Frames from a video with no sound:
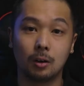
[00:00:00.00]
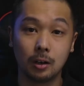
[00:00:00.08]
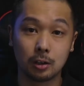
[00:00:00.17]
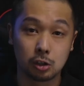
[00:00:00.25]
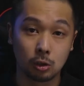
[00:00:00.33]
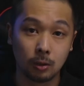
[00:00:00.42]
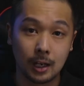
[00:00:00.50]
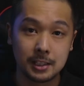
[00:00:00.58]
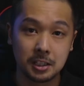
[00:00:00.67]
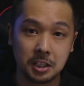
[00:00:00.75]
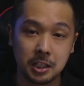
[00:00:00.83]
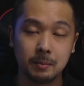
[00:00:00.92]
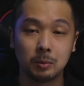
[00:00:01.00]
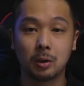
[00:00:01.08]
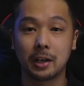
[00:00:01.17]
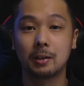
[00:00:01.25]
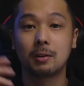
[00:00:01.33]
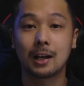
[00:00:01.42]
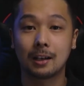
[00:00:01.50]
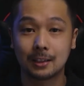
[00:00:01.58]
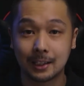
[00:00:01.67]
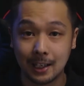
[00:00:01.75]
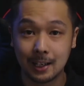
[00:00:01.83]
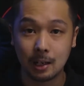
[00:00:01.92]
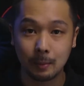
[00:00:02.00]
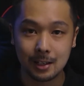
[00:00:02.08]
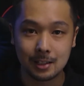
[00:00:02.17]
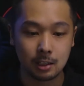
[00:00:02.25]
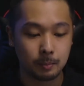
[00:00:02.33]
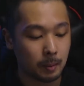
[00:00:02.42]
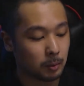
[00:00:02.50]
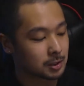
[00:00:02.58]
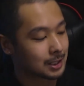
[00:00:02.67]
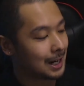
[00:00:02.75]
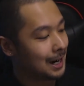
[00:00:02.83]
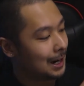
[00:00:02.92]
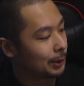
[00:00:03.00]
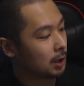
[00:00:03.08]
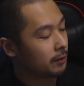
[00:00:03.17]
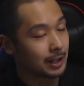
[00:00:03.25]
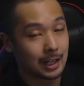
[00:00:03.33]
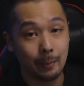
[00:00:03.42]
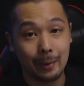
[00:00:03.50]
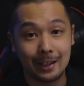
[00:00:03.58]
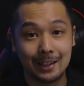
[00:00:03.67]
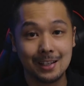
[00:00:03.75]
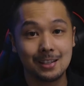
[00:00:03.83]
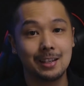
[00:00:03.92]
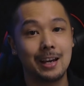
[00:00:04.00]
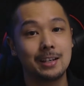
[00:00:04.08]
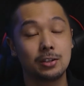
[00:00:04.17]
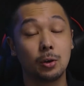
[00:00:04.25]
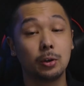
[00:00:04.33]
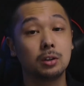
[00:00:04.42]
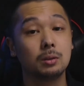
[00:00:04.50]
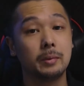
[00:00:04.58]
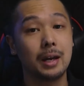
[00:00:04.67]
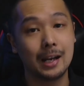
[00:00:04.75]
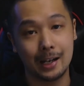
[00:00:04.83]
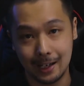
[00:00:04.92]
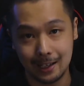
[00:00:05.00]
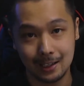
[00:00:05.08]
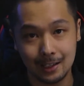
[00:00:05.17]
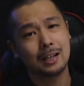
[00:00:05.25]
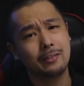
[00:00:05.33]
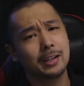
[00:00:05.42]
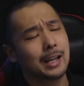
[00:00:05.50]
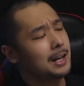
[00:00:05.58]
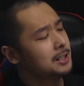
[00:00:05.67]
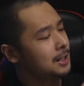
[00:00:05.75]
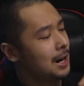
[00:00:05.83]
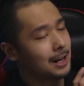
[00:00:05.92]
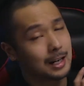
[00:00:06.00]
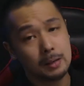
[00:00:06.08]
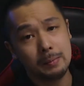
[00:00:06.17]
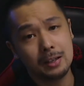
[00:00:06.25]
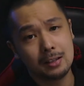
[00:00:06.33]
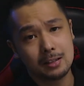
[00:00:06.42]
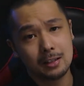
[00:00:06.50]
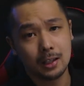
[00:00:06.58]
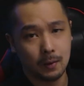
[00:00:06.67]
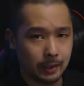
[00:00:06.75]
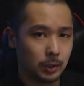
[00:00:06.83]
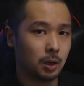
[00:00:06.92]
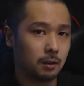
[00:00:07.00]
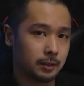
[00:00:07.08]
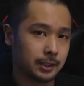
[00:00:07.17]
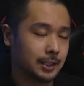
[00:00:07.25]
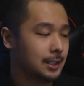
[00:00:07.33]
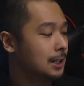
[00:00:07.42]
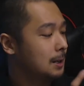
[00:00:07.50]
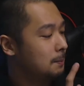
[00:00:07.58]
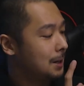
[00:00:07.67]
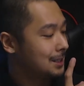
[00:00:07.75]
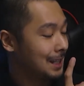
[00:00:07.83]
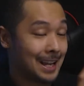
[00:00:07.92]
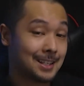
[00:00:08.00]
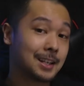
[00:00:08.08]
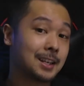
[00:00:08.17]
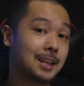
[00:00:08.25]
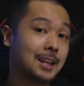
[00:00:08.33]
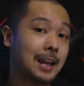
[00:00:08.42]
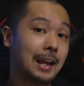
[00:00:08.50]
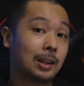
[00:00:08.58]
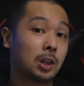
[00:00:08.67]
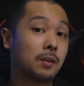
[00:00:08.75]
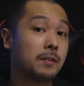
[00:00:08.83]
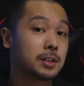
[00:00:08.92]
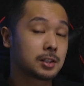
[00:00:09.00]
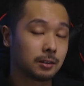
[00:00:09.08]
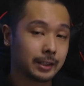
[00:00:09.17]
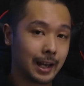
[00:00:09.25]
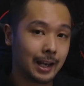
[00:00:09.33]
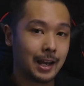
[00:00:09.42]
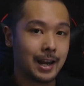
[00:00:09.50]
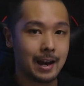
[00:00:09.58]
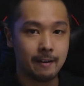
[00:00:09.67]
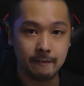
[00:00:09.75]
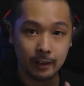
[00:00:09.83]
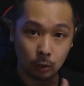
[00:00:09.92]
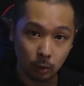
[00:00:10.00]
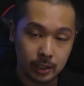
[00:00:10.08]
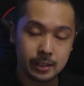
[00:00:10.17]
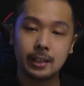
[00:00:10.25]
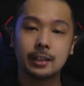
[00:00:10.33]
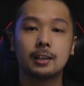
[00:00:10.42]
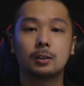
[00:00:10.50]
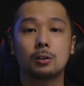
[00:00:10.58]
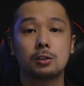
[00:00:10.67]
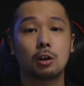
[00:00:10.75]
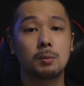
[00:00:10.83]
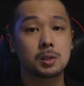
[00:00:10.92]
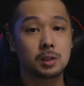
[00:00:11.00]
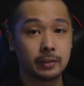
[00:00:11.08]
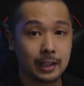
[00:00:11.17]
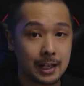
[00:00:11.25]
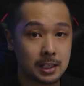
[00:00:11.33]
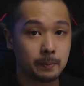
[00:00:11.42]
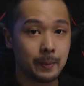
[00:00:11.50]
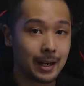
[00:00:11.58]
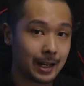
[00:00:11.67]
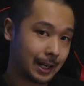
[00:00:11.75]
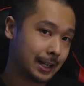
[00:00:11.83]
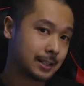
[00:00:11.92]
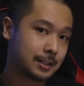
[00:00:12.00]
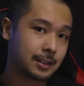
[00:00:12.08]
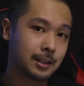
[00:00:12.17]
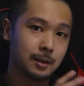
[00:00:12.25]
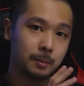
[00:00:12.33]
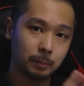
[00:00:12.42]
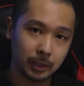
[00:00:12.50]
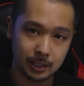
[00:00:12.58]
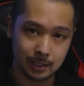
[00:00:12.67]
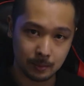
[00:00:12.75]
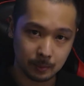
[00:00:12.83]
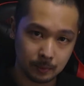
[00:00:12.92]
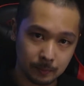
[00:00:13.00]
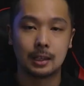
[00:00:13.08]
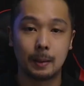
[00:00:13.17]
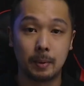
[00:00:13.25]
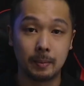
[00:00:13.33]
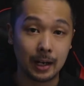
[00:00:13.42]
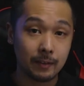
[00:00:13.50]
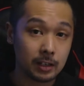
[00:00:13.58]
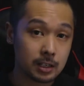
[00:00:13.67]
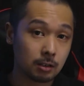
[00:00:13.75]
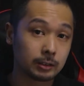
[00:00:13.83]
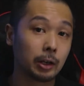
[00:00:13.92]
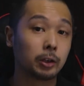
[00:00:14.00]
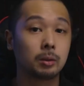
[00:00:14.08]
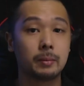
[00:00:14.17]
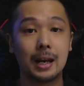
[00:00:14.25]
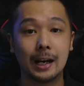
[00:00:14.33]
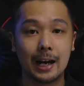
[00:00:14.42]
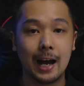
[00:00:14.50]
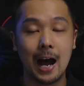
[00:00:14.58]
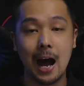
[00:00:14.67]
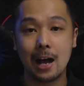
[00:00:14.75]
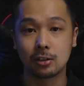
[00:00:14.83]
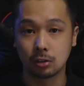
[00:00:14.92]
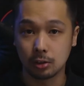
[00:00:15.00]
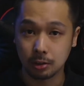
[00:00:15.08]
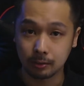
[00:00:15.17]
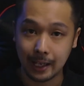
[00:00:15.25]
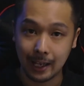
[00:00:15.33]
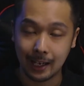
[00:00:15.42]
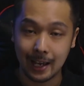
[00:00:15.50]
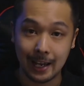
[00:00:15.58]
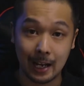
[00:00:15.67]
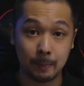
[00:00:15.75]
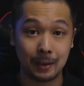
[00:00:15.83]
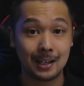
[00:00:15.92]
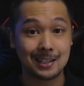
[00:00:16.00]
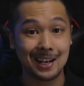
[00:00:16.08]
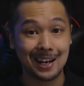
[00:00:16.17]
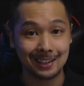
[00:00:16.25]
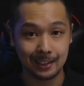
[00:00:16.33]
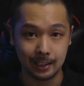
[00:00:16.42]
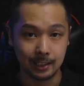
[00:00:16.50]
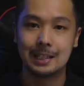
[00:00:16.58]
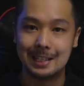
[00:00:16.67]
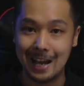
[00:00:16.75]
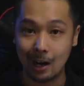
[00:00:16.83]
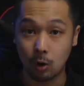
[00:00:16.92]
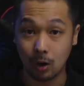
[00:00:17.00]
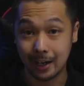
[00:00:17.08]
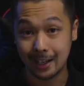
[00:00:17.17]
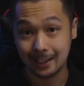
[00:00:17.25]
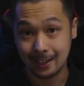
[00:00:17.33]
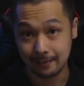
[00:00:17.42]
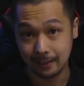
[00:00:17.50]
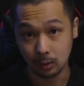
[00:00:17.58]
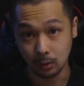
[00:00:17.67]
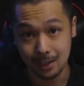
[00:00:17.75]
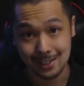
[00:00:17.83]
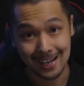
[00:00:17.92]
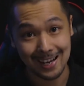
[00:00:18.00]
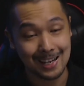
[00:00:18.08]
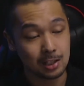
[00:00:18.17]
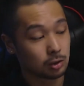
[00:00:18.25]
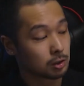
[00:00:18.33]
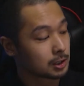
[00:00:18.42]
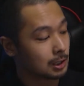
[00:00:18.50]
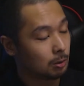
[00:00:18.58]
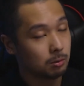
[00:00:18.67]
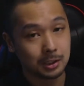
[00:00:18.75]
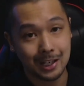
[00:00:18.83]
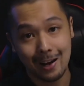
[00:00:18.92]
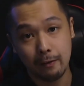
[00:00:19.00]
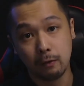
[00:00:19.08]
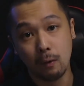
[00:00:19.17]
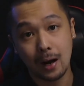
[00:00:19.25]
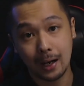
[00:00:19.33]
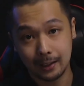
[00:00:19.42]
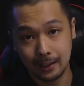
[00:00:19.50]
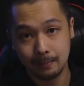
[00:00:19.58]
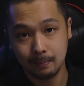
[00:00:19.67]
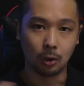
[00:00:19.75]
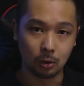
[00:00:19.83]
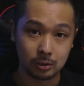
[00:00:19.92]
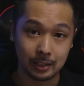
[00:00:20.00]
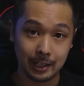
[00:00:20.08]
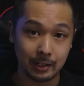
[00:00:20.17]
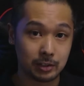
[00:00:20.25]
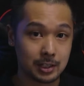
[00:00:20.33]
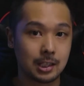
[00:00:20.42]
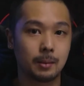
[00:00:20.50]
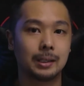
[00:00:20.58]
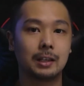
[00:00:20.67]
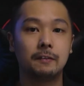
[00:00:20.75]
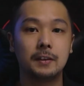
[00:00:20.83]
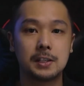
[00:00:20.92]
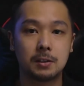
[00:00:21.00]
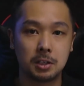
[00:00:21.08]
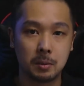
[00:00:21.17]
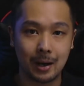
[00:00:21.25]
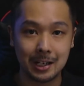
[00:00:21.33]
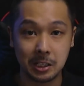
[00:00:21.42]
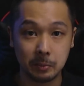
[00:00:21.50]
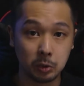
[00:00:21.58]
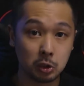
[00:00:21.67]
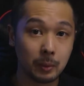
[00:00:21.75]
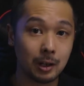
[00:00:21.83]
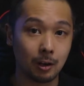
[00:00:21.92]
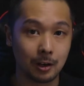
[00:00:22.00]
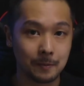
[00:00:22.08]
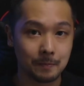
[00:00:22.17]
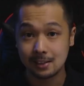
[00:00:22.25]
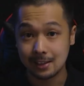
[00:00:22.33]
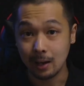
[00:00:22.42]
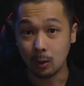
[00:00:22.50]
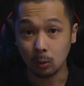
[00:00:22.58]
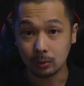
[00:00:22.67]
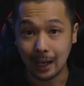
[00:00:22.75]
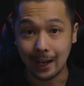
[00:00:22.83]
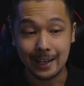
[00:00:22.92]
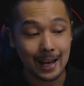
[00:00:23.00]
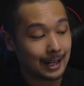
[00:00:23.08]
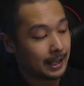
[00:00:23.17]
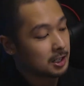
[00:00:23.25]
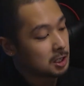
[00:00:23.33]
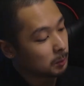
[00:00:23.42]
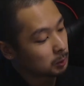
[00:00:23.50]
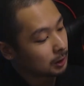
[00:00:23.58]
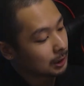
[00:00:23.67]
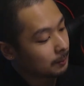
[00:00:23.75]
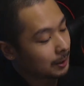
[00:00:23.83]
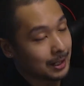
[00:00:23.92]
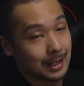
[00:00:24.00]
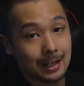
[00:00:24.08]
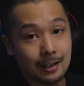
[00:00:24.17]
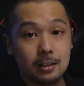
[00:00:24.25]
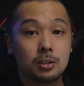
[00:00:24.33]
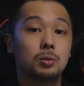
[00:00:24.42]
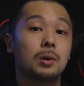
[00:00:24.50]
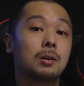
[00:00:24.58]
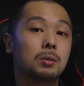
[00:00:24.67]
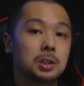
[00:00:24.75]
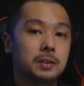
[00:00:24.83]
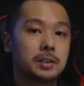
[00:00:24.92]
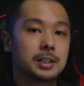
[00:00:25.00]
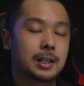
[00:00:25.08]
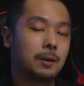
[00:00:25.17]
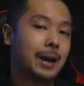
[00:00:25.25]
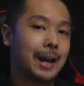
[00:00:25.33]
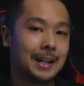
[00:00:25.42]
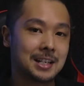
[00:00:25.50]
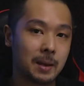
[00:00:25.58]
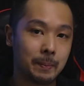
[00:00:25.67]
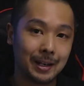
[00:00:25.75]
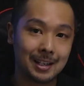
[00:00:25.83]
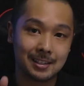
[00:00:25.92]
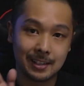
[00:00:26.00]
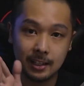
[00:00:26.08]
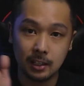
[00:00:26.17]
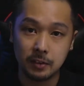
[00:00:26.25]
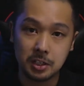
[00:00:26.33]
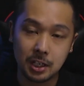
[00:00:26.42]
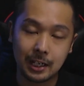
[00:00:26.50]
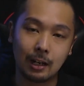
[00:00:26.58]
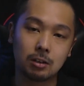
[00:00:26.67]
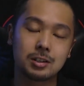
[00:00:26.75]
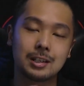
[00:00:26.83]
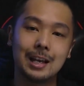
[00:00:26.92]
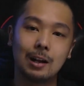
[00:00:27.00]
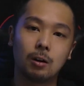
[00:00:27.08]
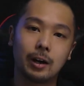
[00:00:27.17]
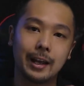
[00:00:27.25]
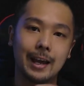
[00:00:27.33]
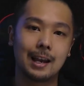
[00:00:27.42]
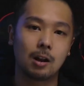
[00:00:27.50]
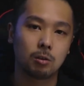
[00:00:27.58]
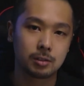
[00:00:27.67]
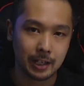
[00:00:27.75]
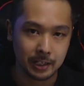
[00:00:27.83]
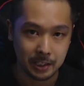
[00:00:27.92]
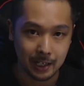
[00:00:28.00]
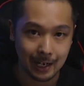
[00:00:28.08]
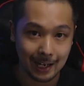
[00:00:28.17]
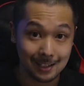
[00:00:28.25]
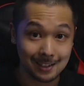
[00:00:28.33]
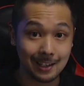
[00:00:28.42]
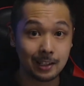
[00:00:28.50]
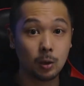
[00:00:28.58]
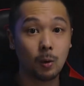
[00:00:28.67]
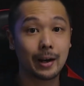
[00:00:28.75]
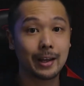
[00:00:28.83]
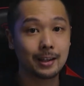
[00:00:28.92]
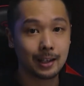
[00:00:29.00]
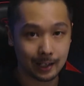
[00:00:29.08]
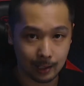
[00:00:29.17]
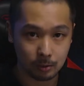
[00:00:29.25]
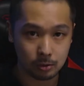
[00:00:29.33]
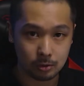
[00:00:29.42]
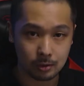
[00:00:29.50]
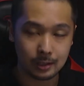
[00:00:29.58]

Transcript: Oi, eu sou o Lucas Ishi, tô aqui no canal da D-Link Brasil para mostrar a nova câmera DCS-86LH. Na verdade, a câmera em si não é nova, né? Mas essa aqui é a nova versão dela, é a V2, que trouxe algumas novidades bem legais. Por exemplo, na primeira versão da 86LH, a resolução dela era apenas HD, e agora, na V2, a resolução já é Full HD, ou seja, você tem uma definição de imagem muito melhor. Sem contar que a lente mudou também, antes o ângulo de visão era de apenas 120 graus e agora ela consegue enxergar 140 graus.